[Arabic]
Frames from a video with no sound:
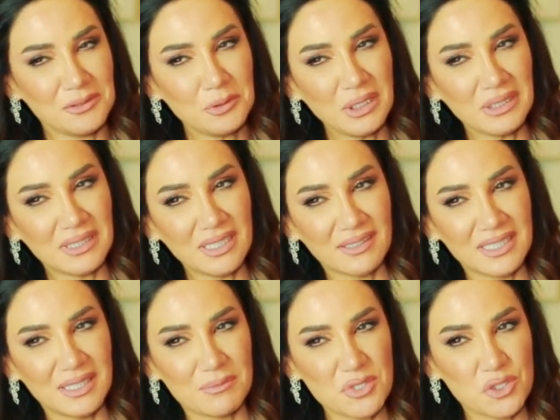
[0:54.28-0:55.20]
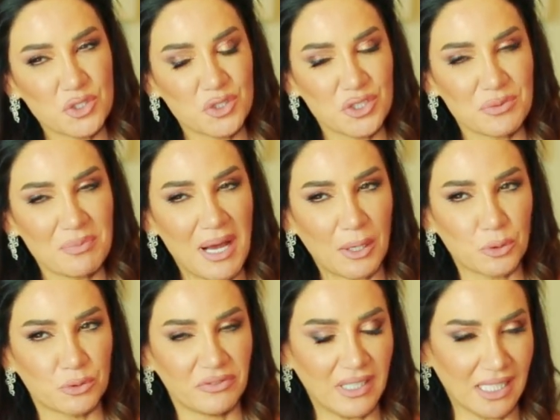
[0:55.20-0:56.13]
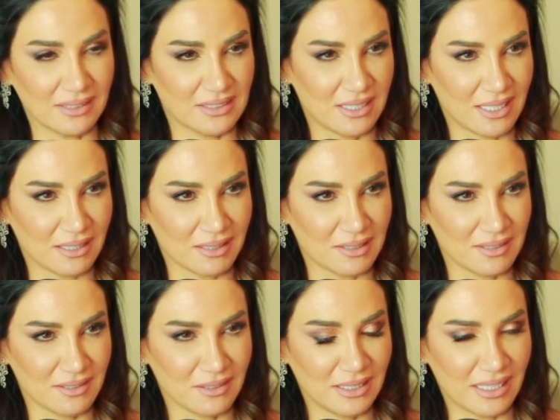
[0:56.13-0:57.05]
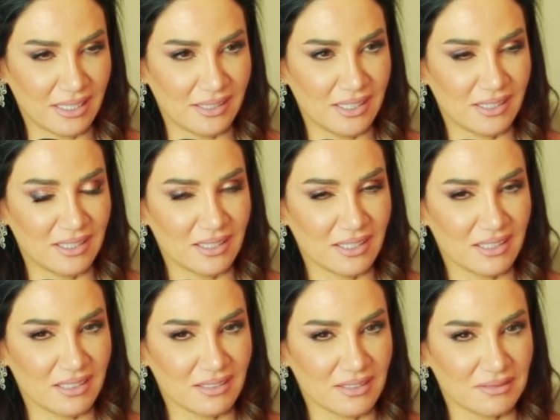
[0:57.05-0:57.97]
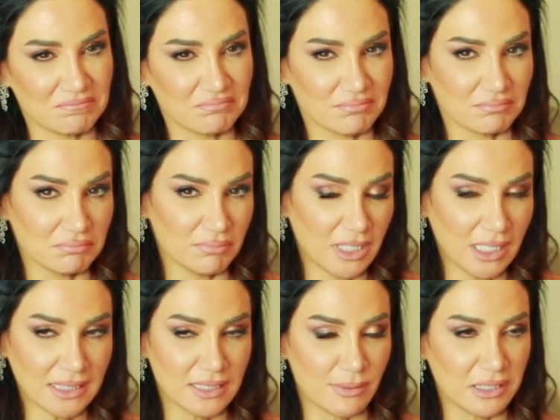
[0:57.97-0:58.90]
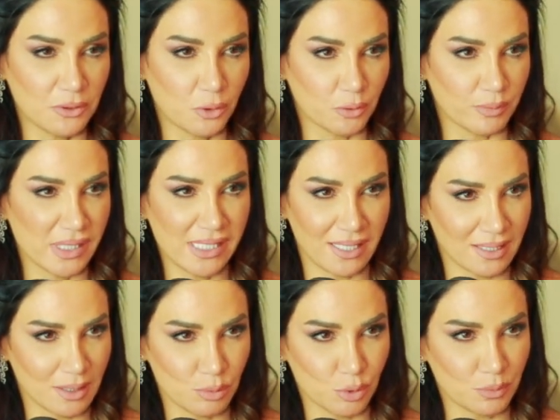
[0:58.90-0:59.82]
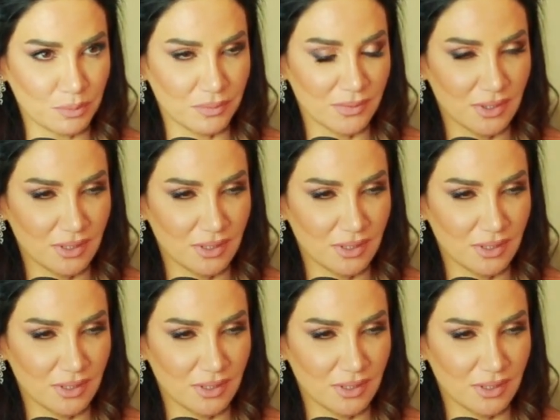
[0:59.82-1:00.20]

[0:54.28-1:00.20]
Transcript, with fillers: والله مش معروف لحد الان يعني احتمال يكون مني ألبوم